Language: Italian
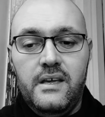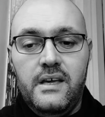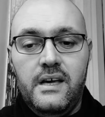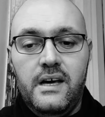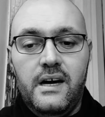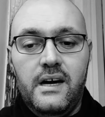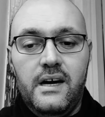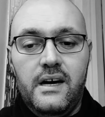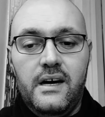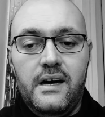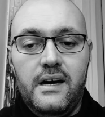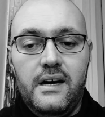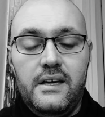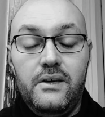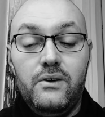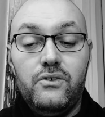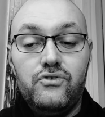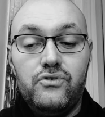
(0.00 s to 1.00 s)
Uh,
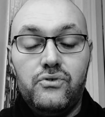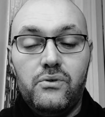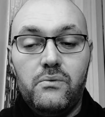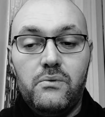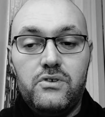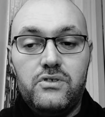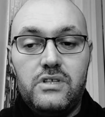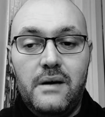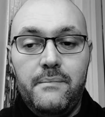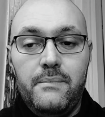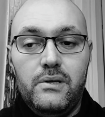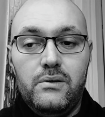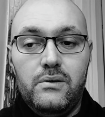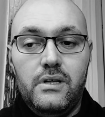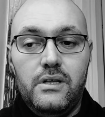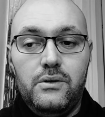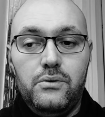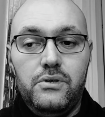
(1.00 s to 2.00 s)
io sono in questo ambito
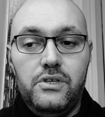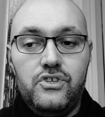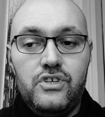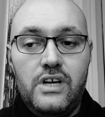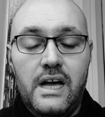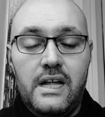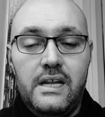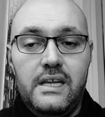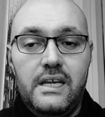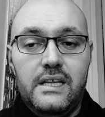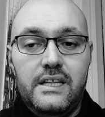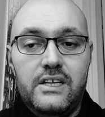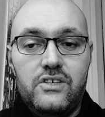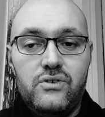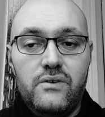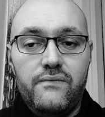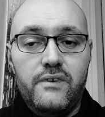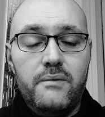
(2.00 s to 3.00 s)
da 12 anni,
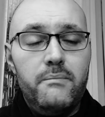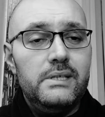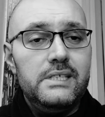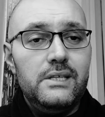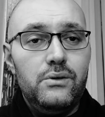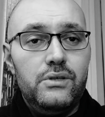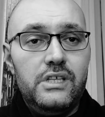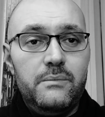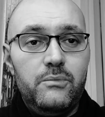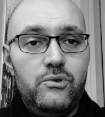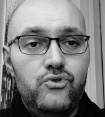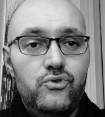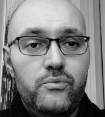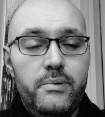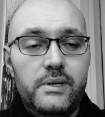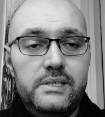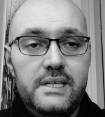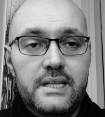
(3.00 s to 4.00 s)
adesso a febbraio andiamo giù
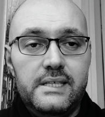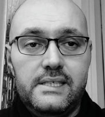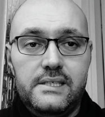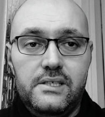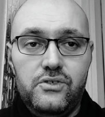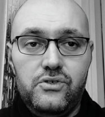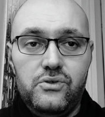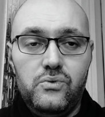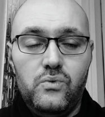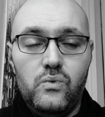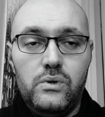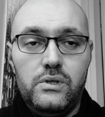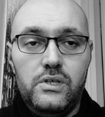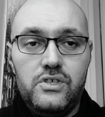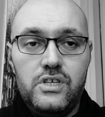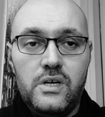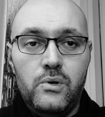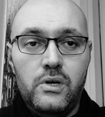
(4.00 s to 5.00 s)
per i 13, dunque
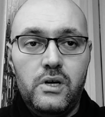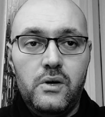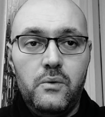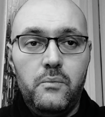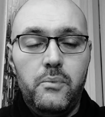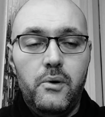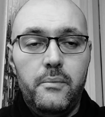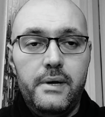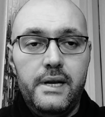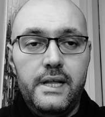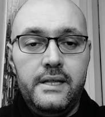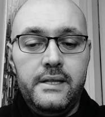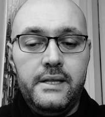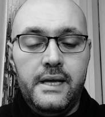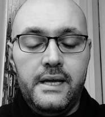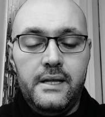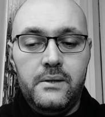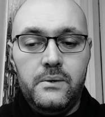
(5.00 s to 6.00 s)
diciamo che un po' me ne
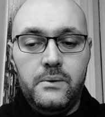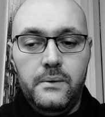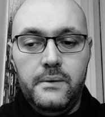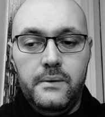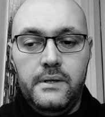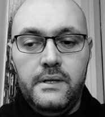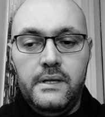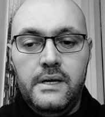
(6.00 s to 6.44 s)
intendo.